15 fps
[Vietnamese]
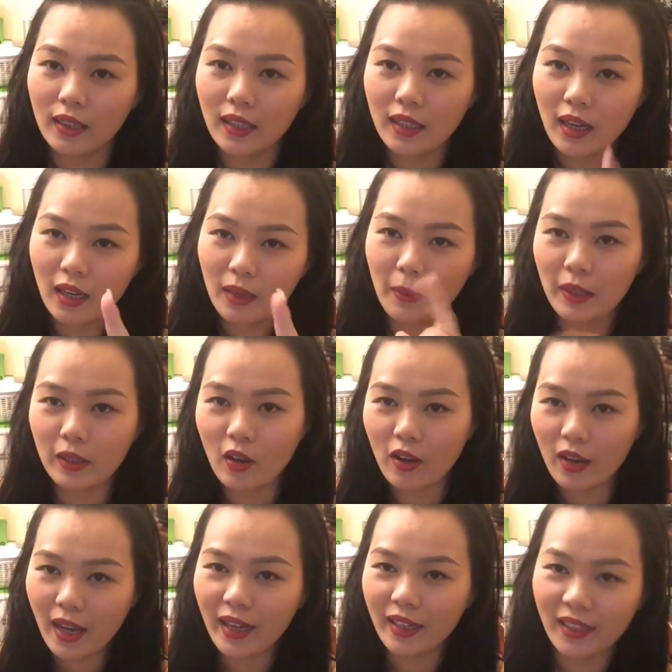cái nơi mà
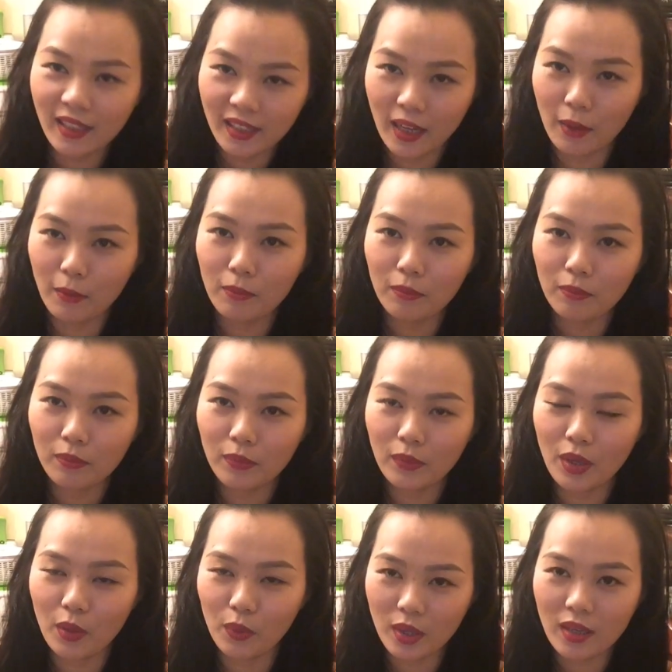cho các anh ghi điểm
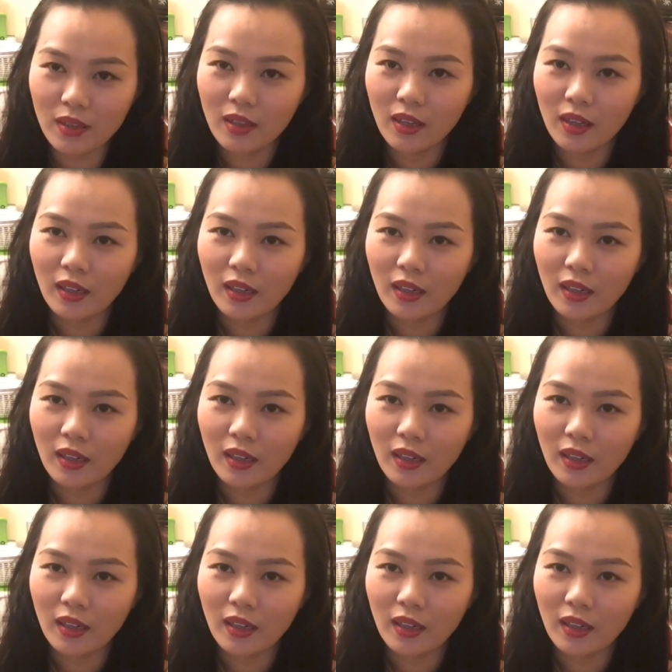nhiều nhất.